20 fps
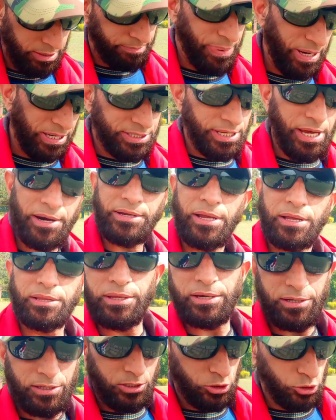पाकिस्तान के
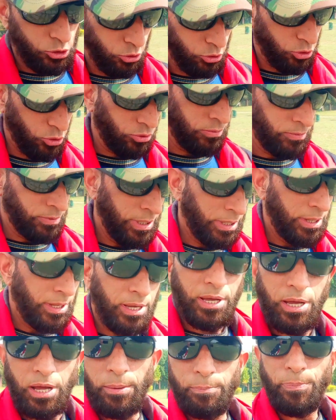अंदर जो
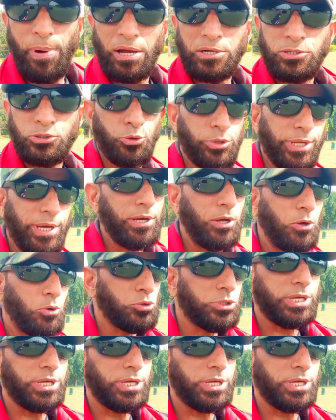पार्क्स होते हैं ना